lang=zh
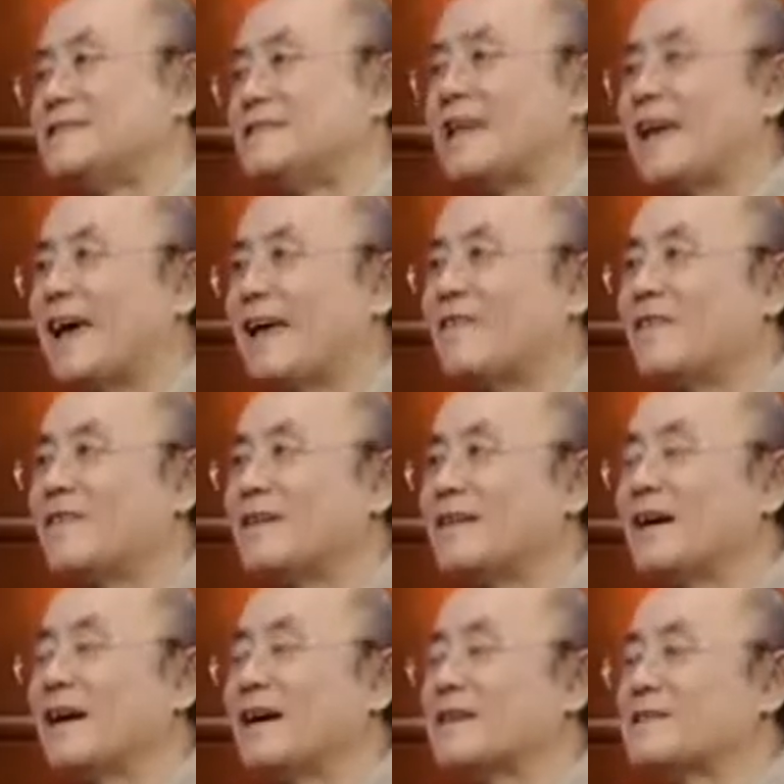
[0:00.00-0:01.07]
几年
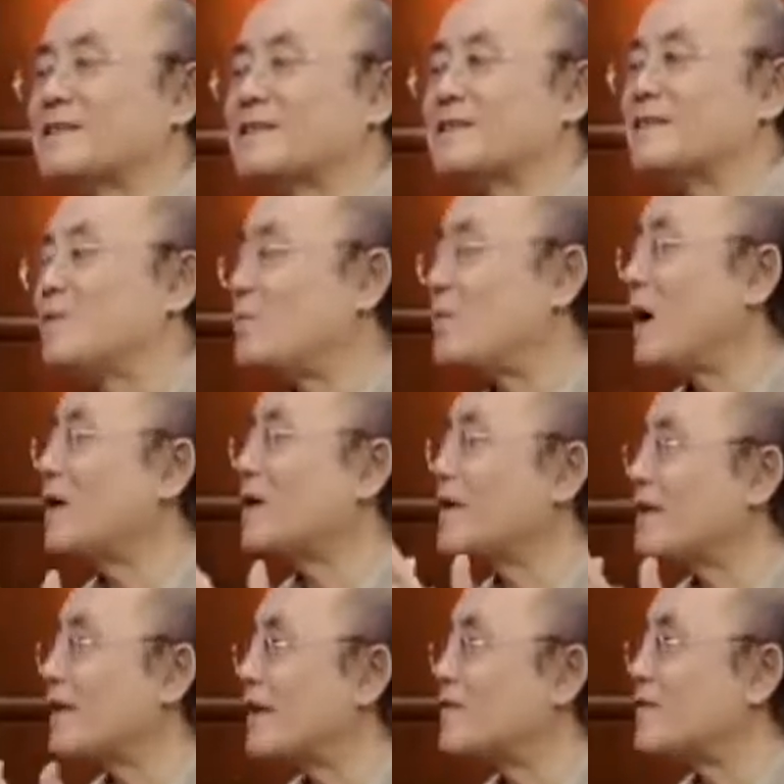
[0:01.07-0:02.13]
呃，四人帮
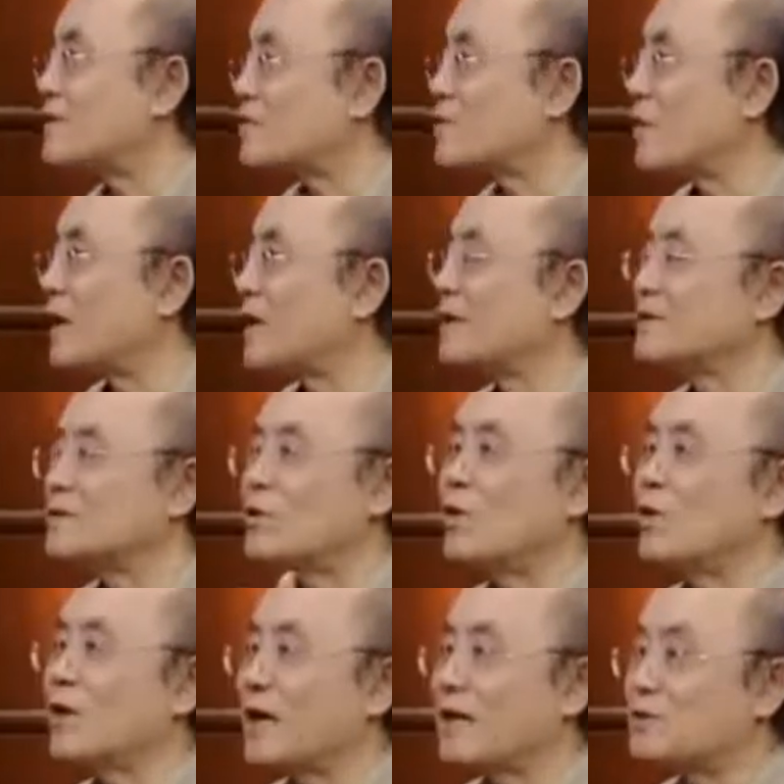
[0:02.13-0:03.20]
也粉碎了，周
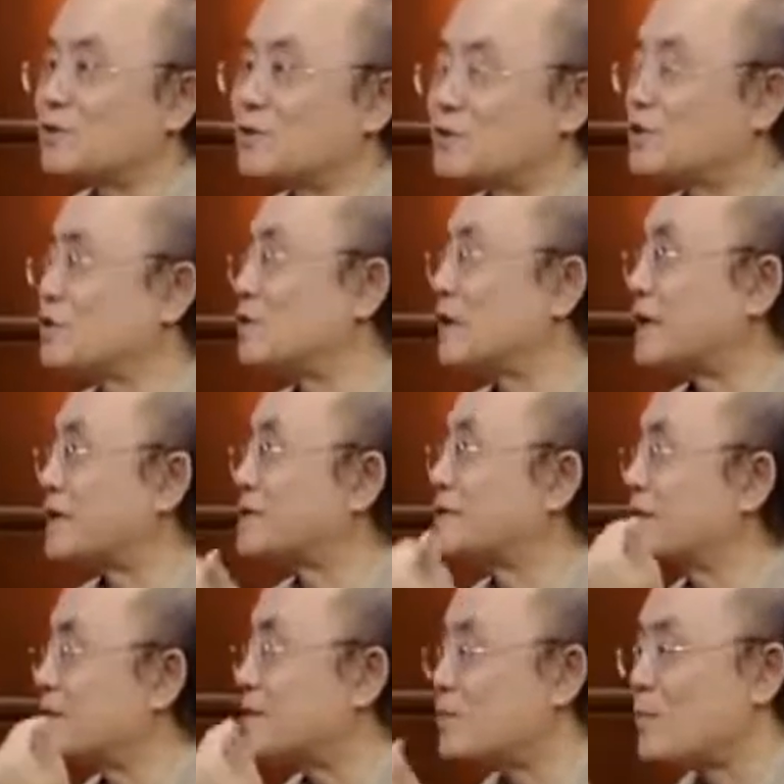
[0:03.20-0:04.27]
恩来去世了，
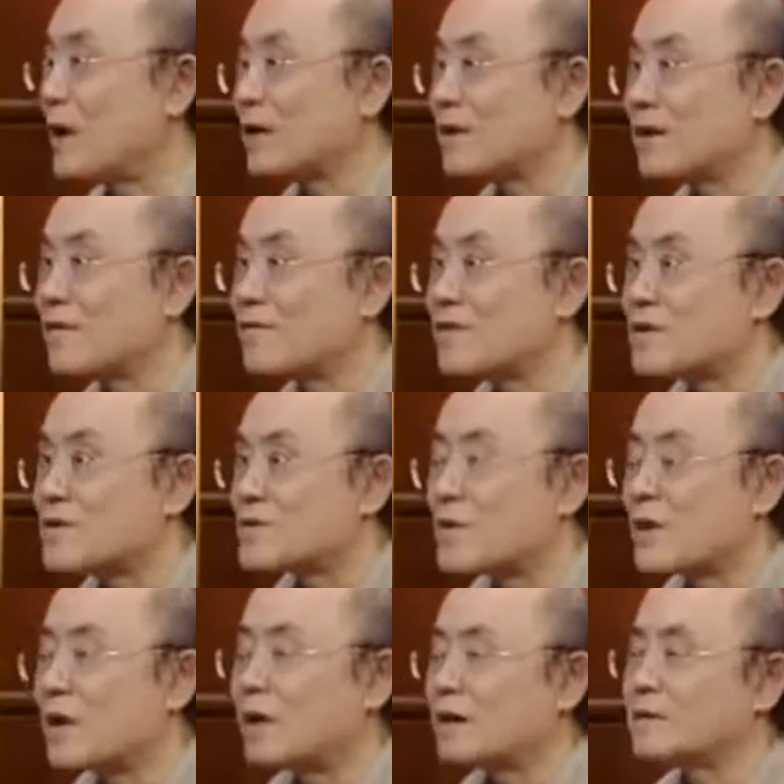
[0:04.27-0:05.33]
四人帮也粉
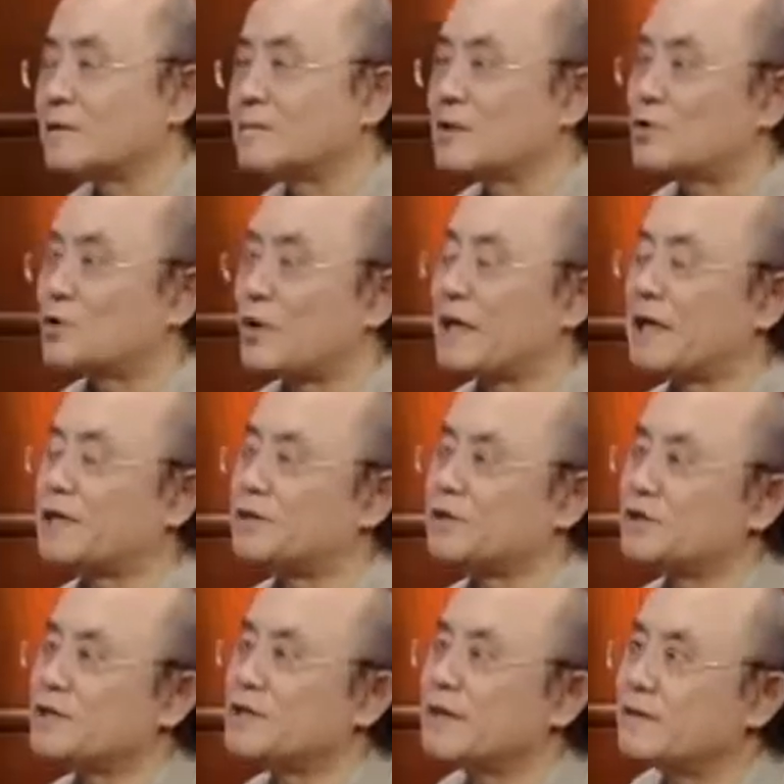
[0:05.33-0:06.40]
碎了。那么转眼
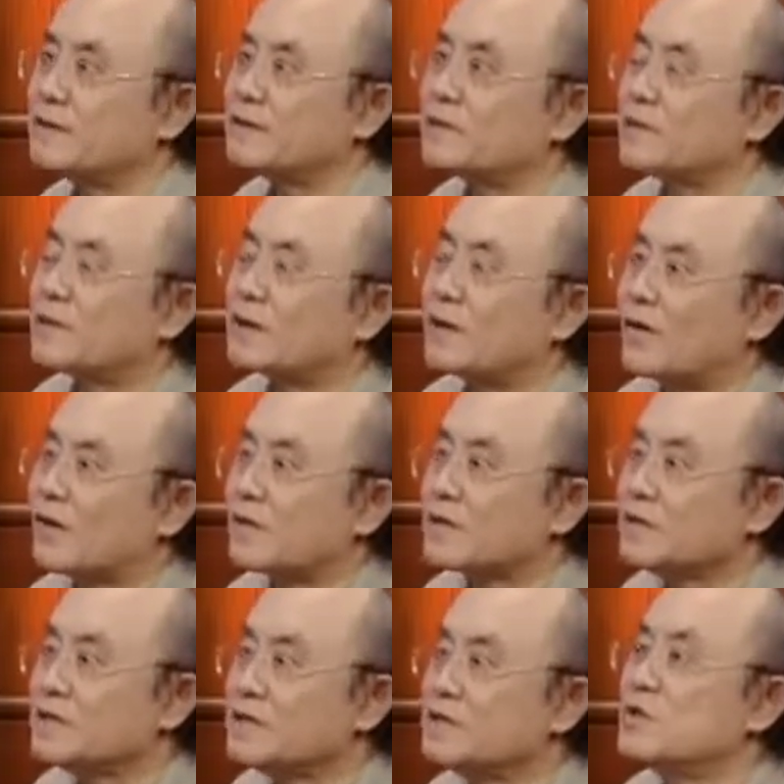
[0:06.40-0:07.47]
之间就到了
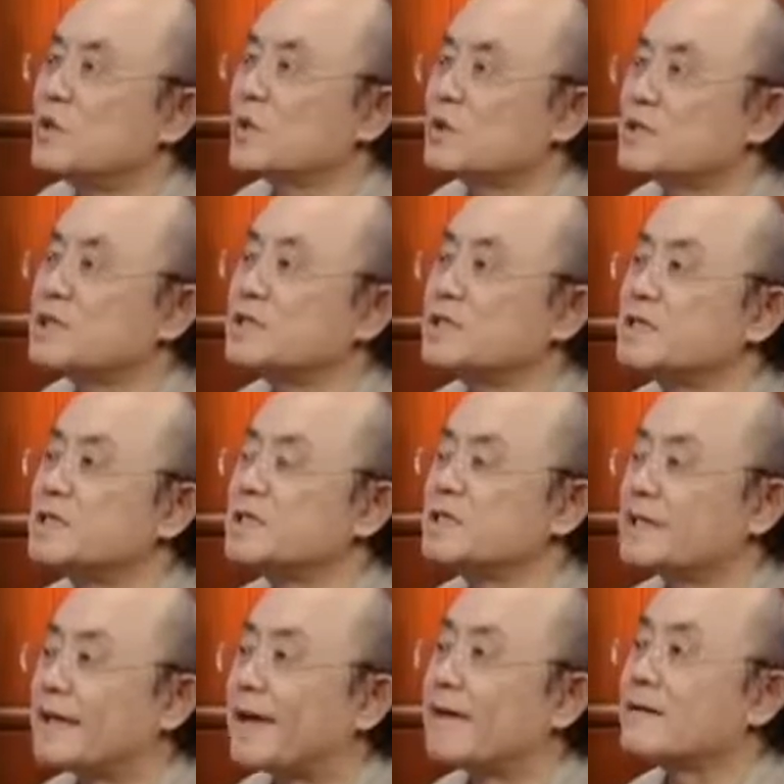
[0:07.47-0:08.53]
一九七七
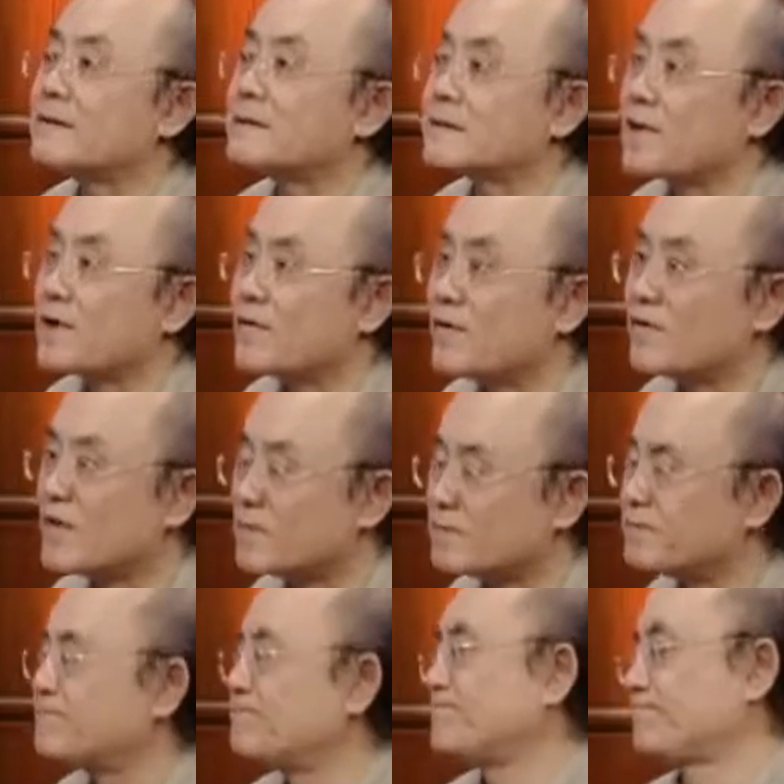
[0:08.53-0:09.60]
年三月份，
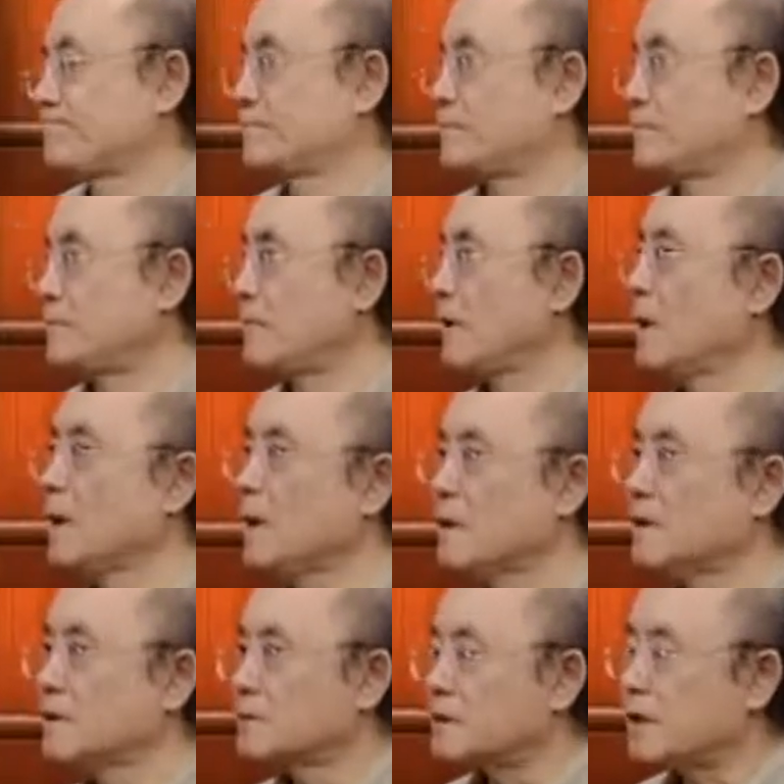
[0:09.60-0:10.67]
嗯，
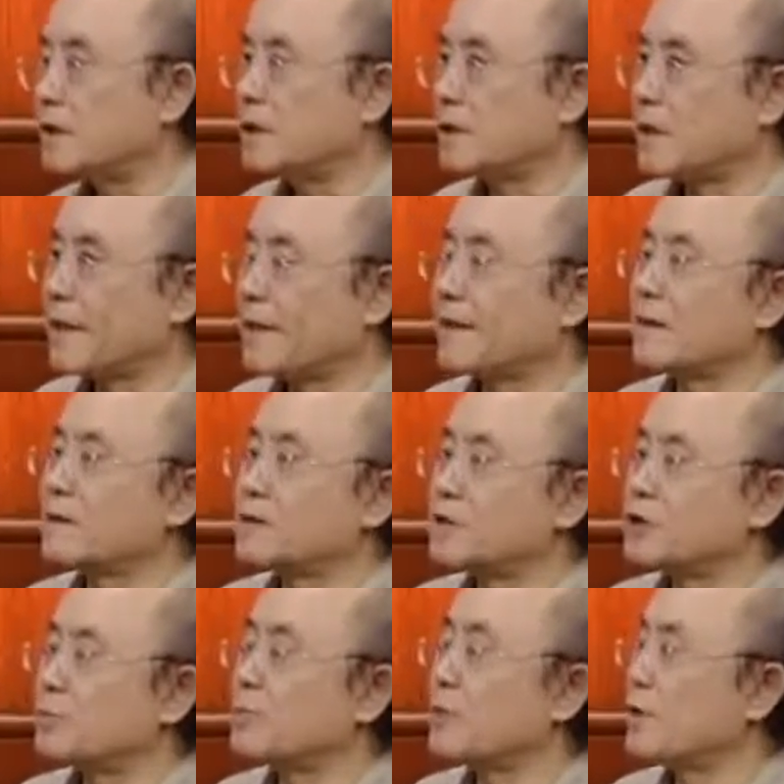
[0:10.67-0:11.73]
这一年呢
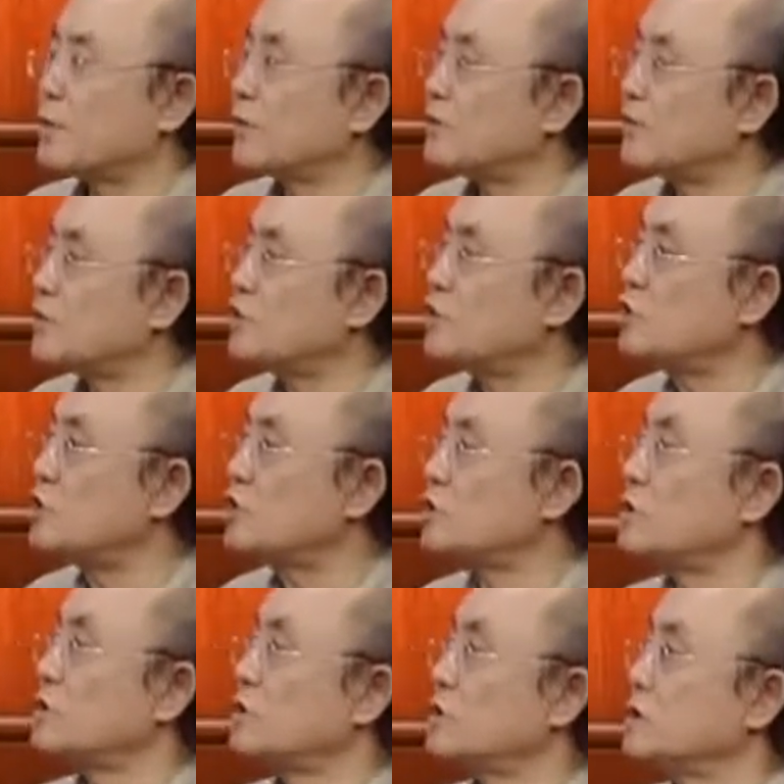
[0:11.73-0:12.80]
是贝多芬逝
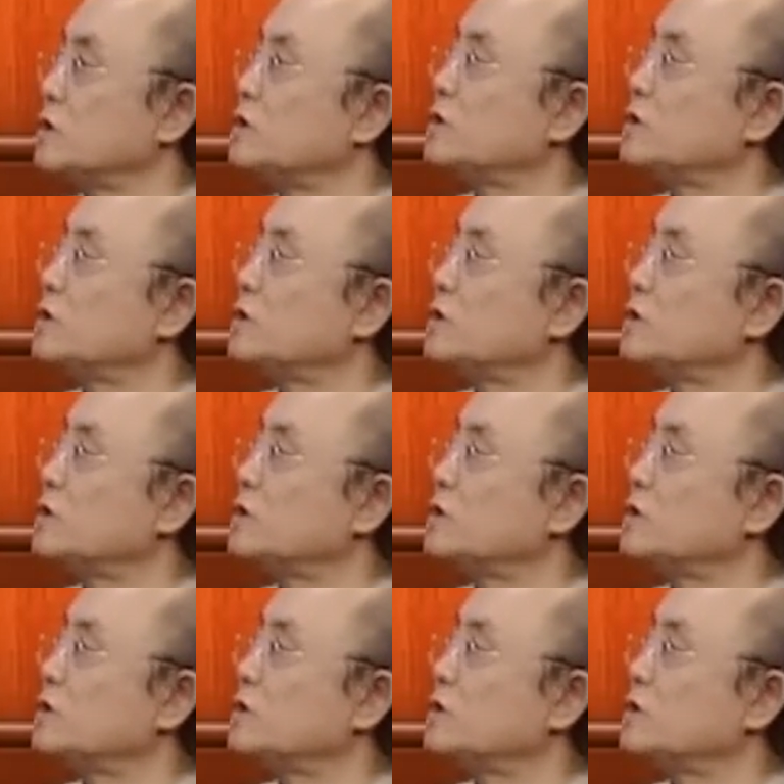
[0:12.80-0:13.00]
世